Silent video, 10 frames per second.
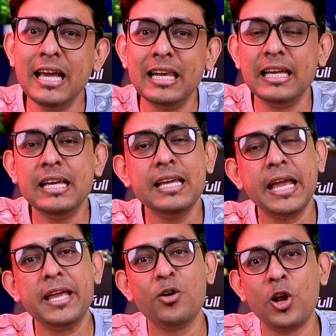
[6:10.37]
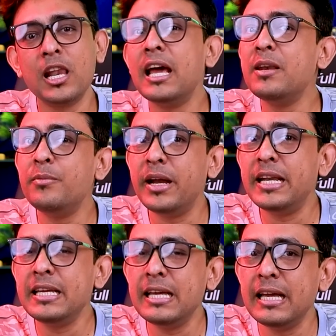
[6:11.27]
ছেলে এই অনলাইন
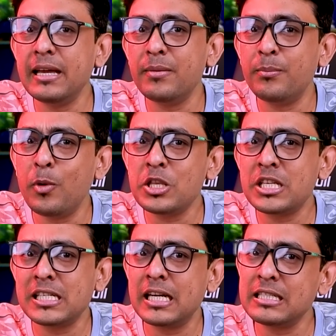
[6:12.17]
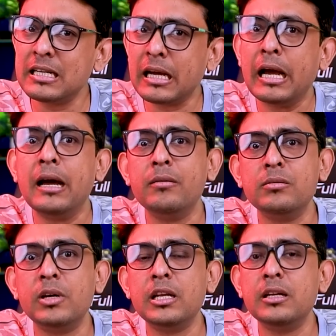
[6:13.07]
বেটিংয়ে পঞ্চাশ হাজার টাকা
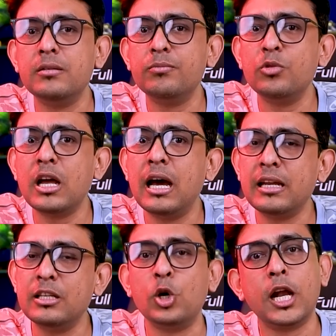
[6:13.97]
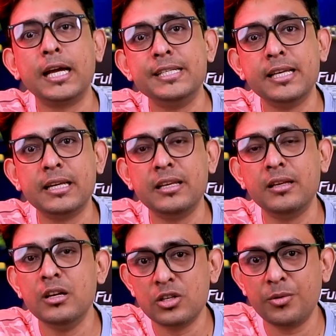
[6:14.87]
মানে পুরা আর কি ধরা খাইছে আর কি
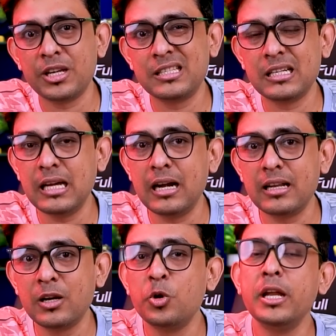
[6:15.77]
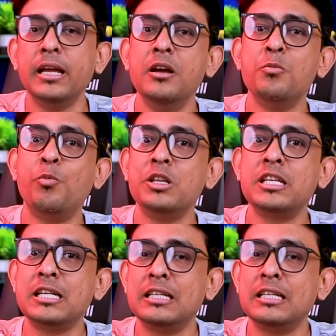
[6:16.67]
সবার কাছ থেকে ধার টার করে পঞ্চাশ